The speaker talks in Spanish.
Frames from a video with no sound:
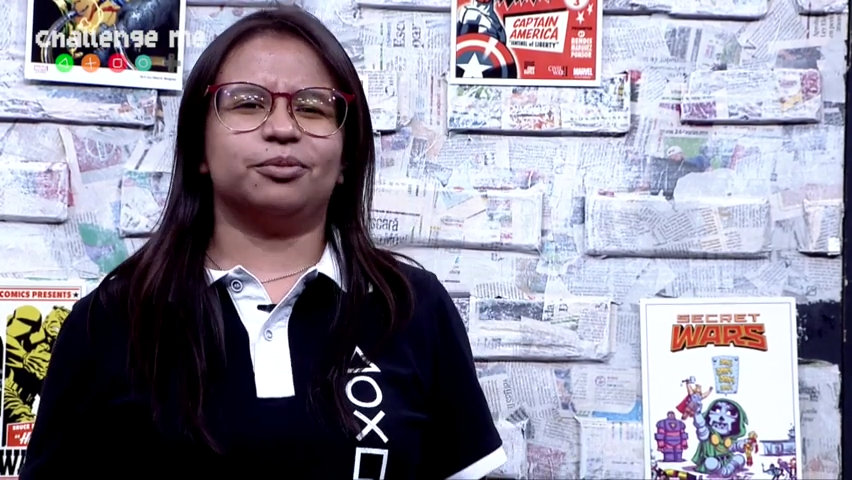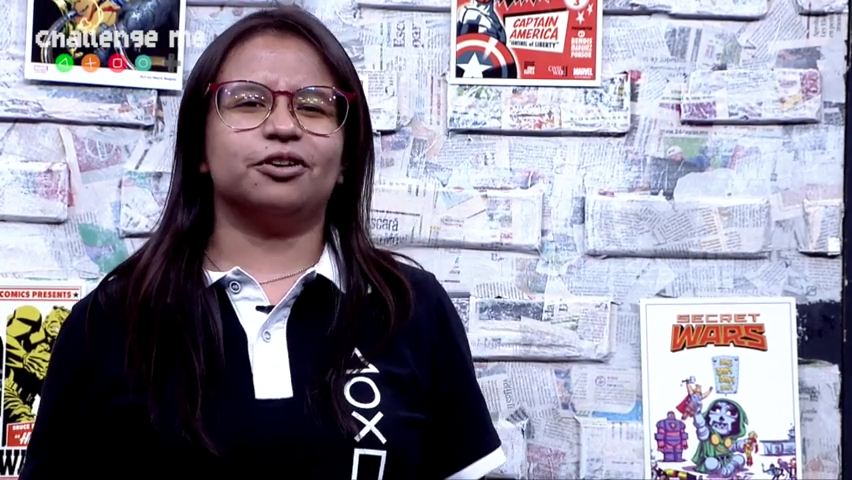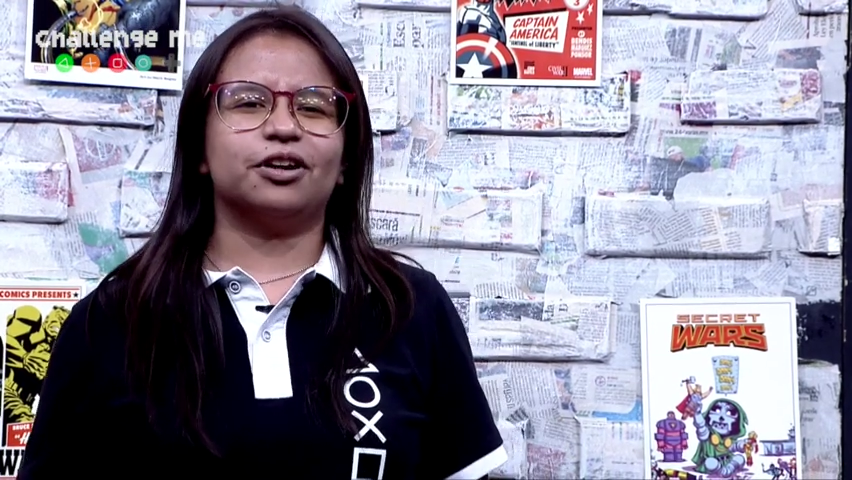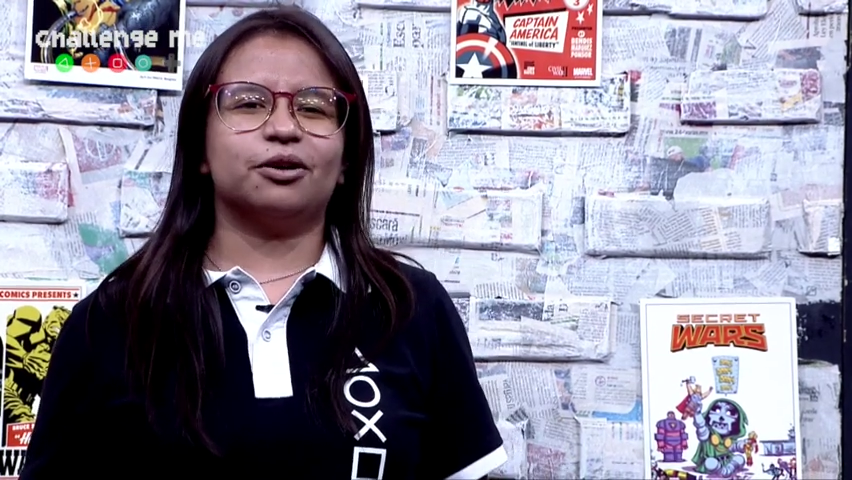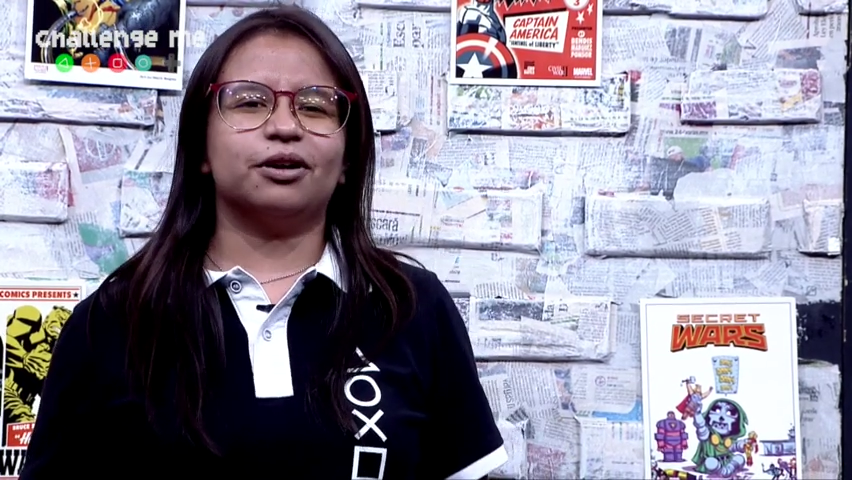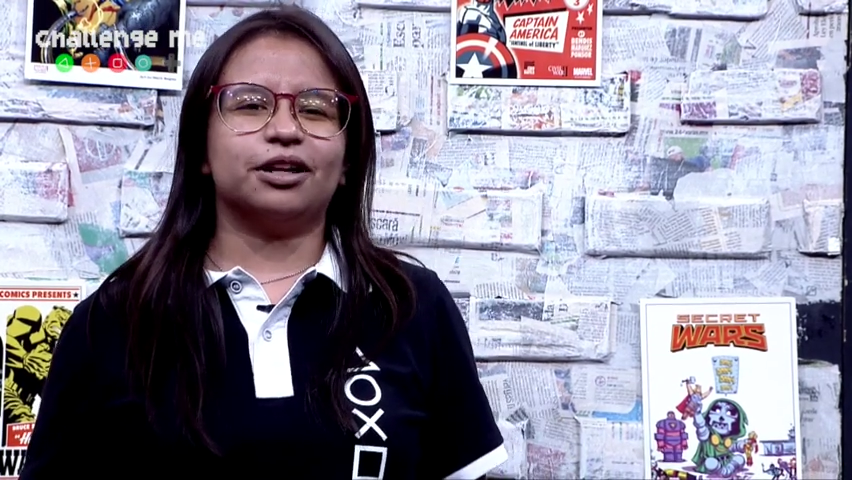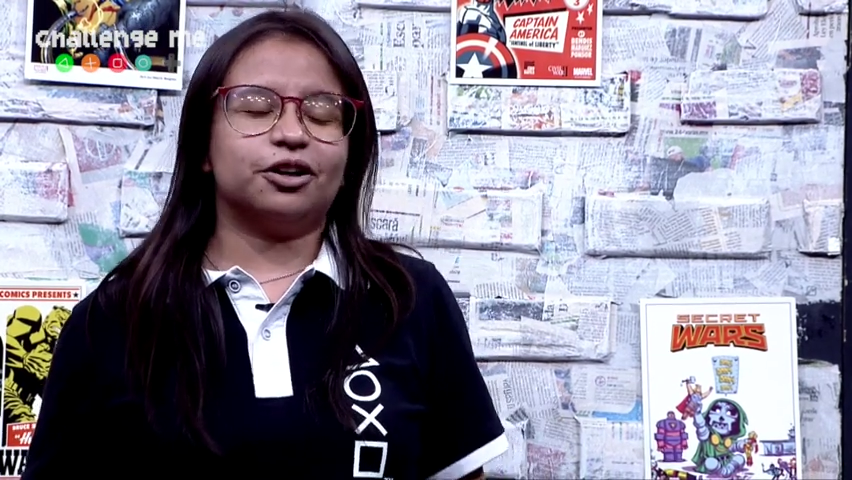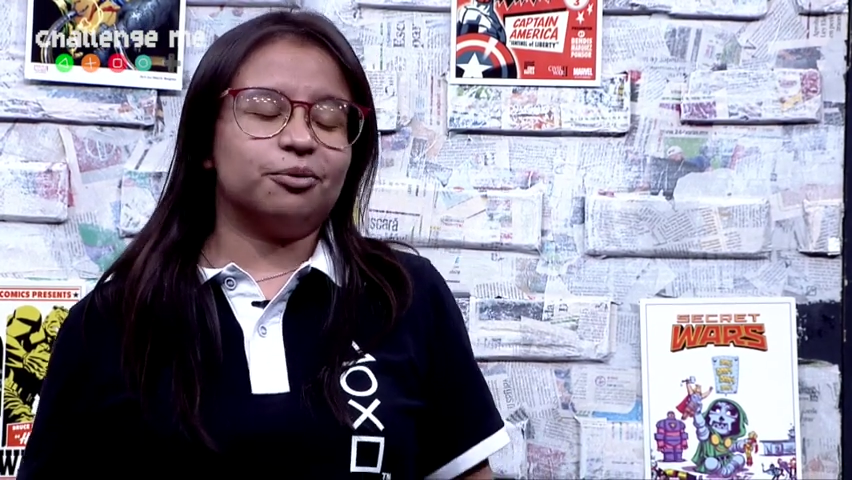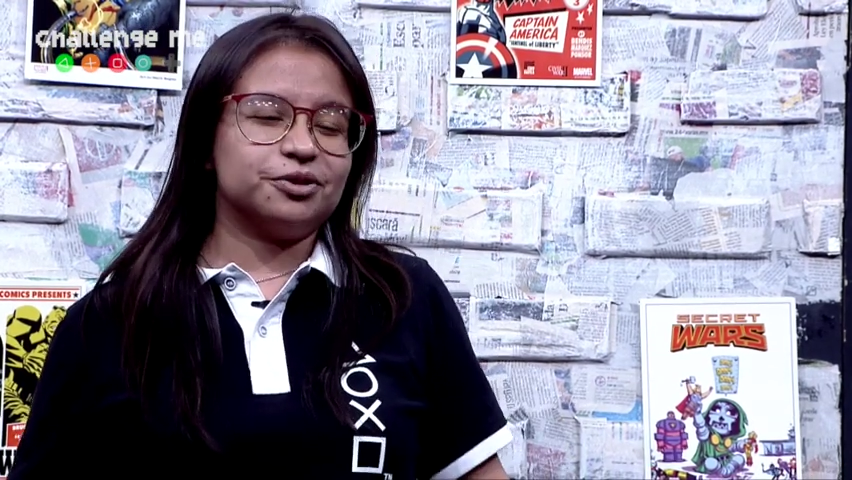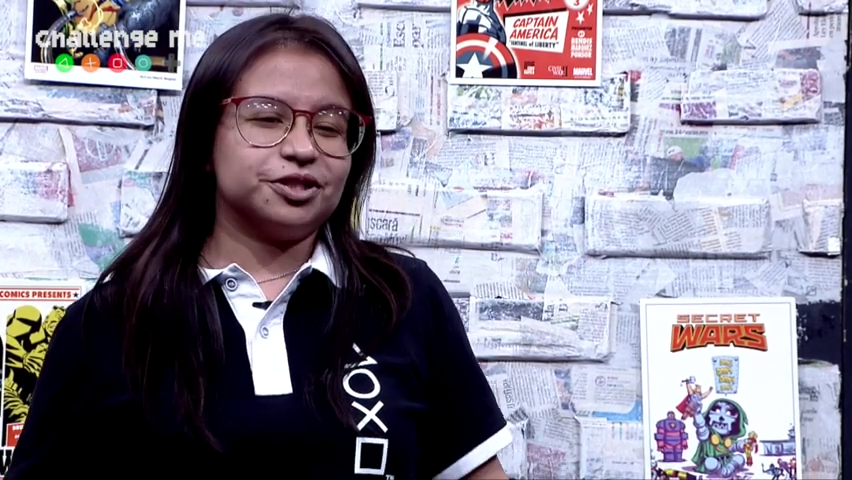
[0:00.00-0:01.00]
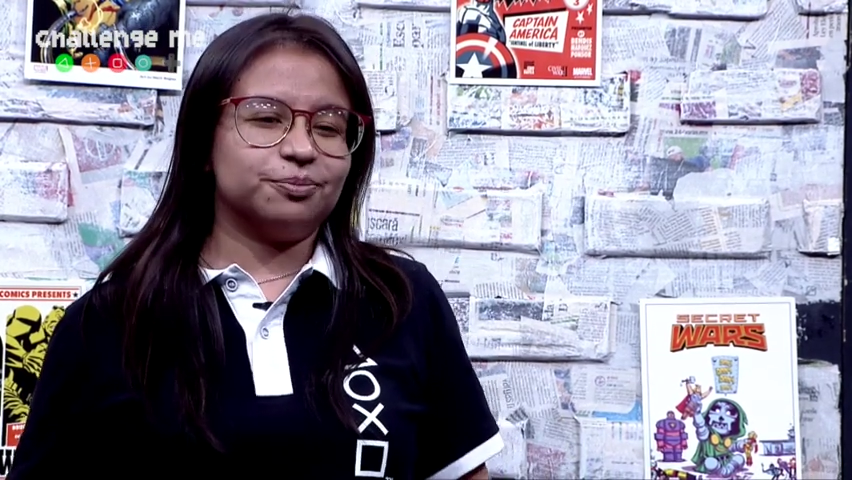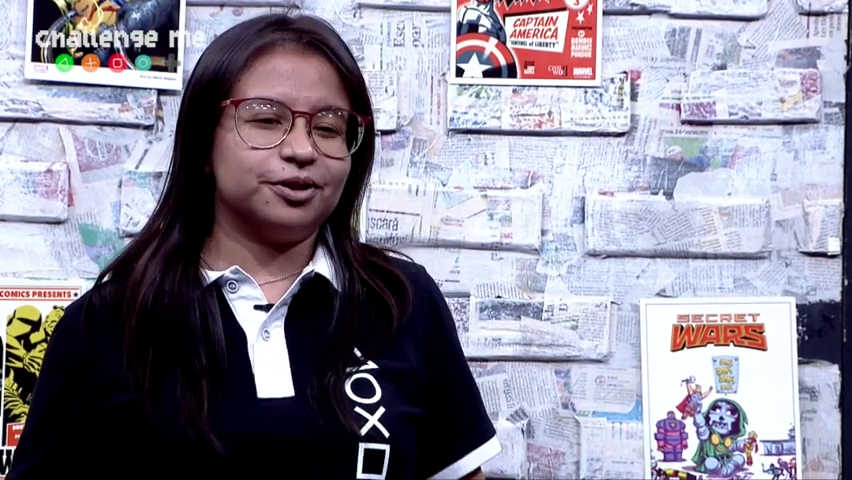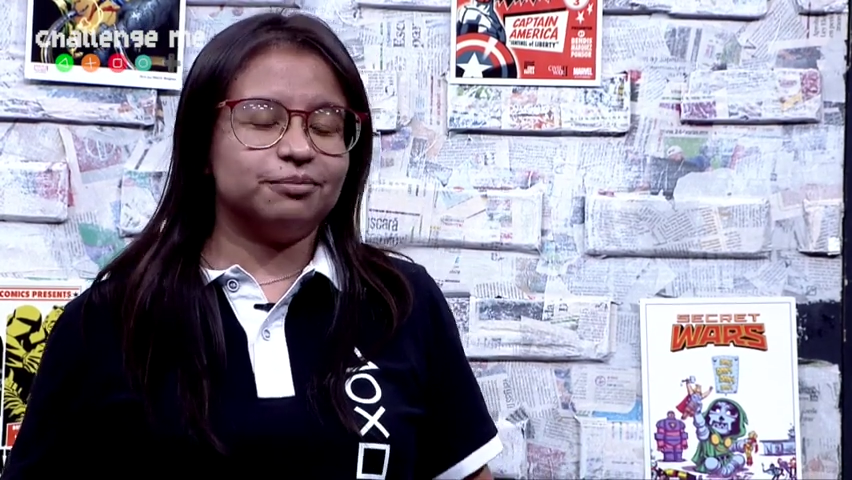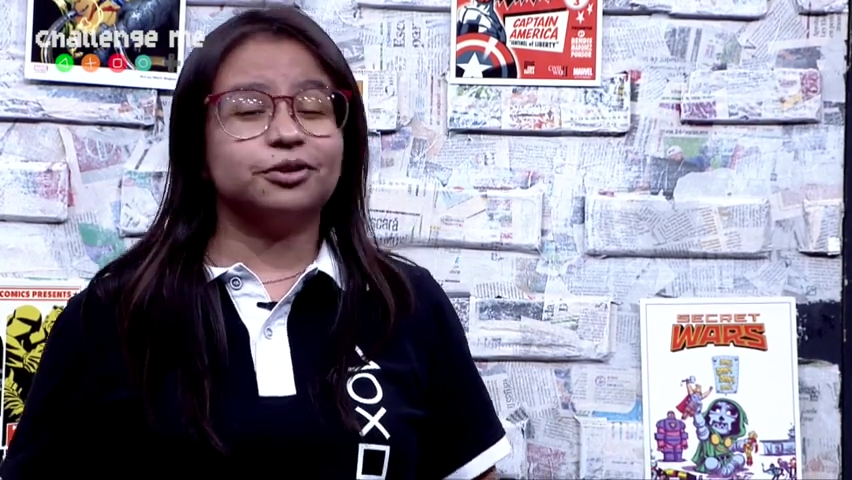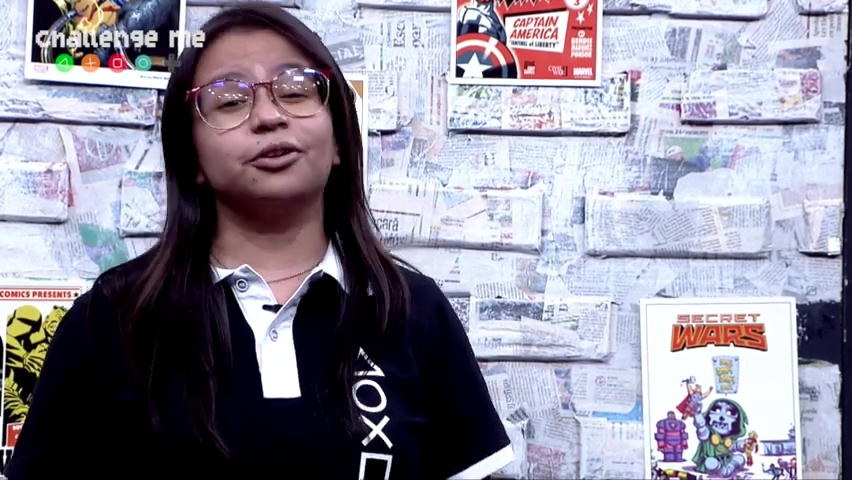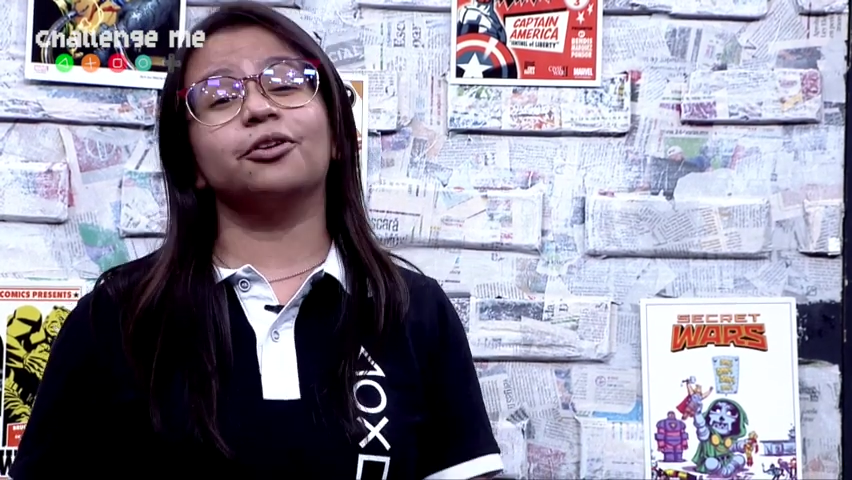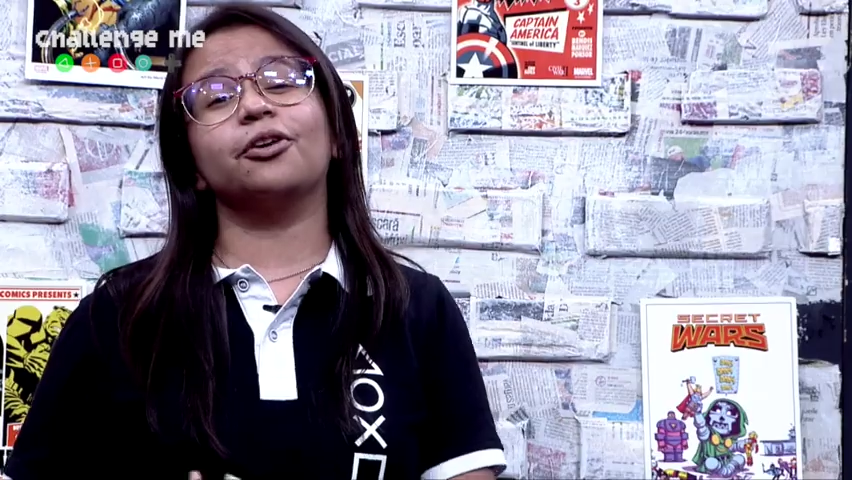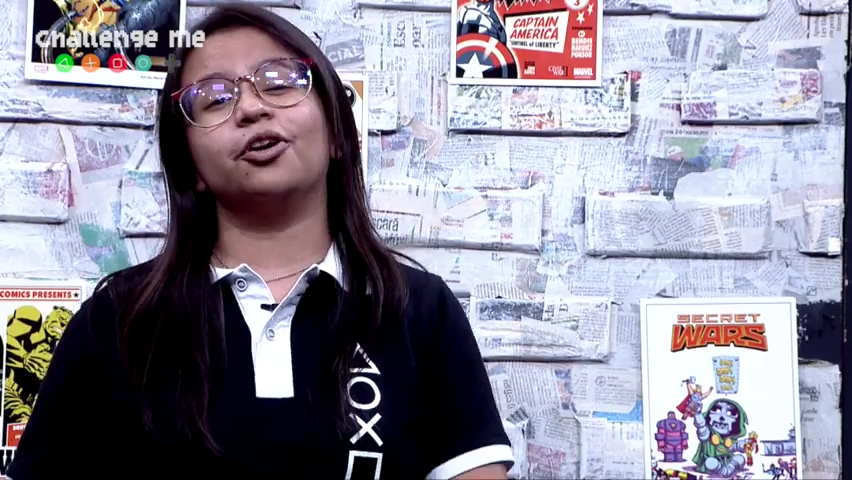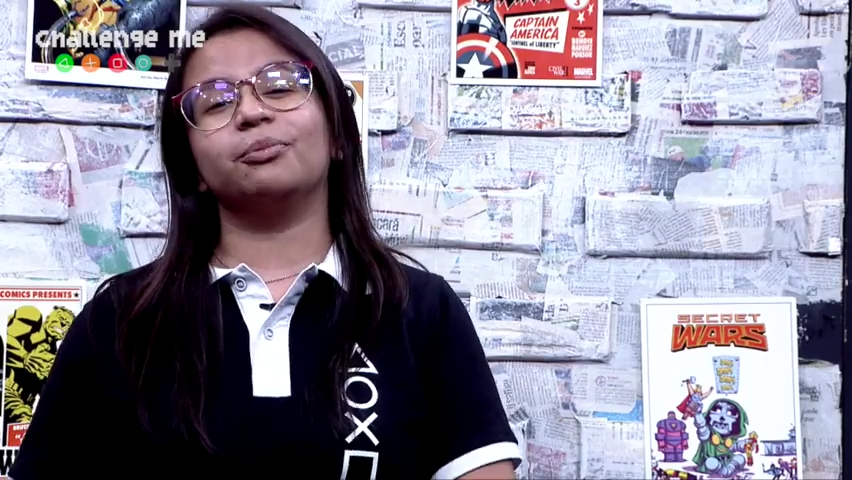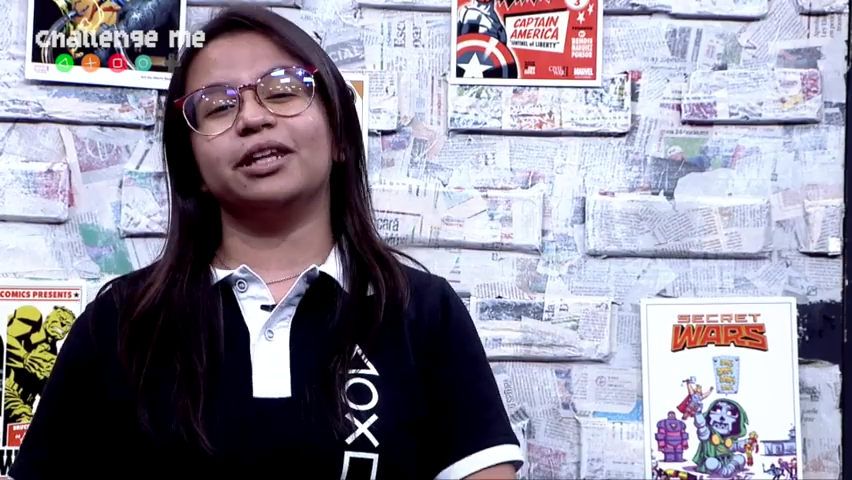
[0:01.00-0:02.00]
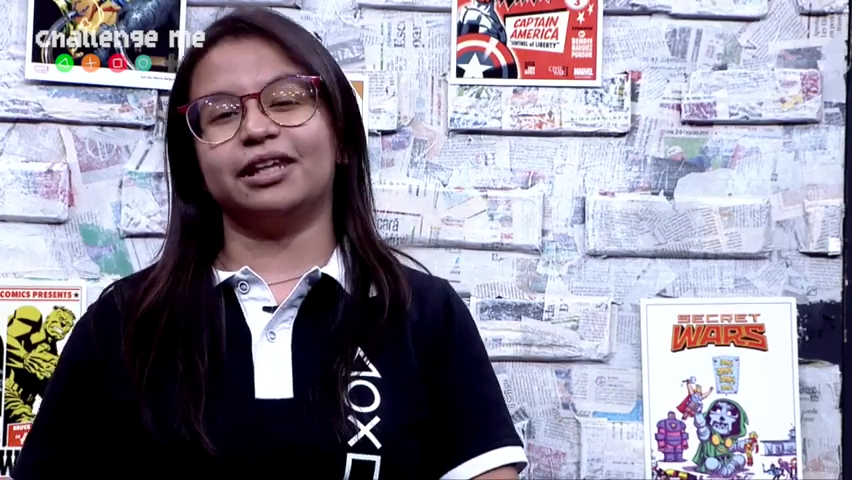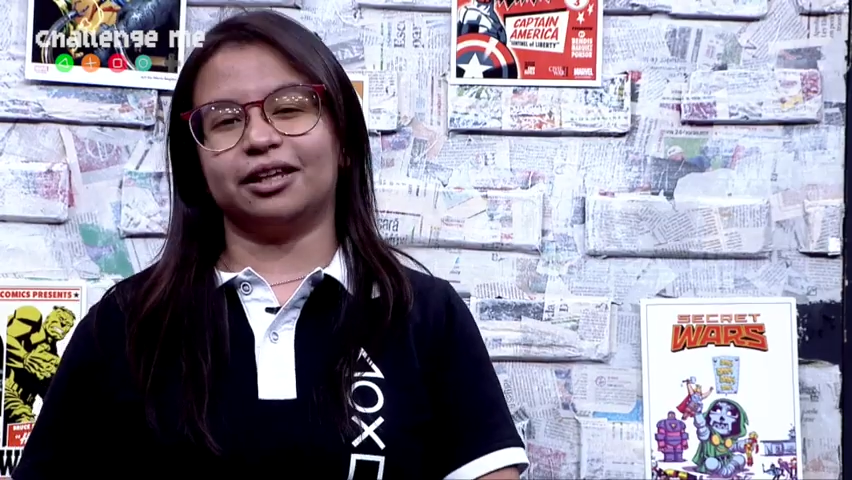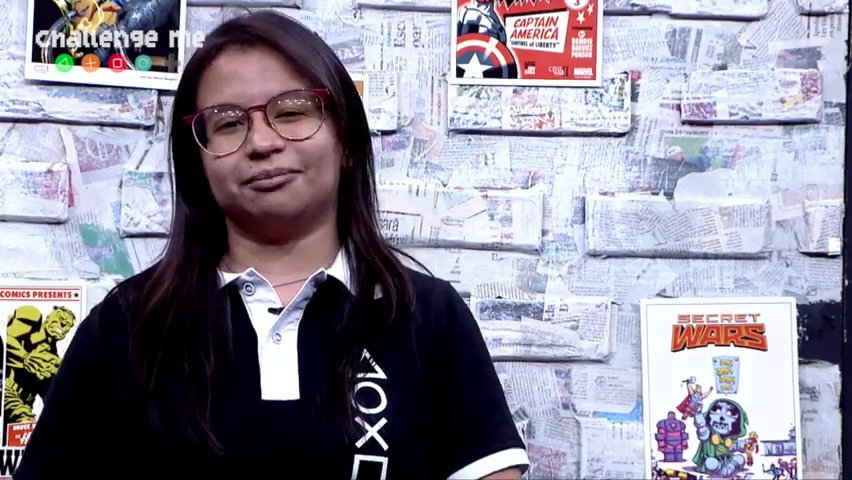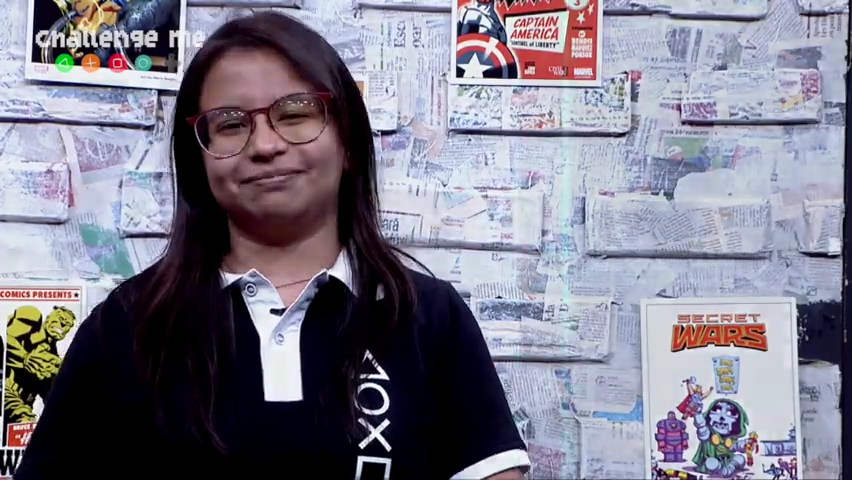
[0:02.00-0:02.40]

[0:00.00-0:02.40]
pero recuerden como siempre, todo con medida.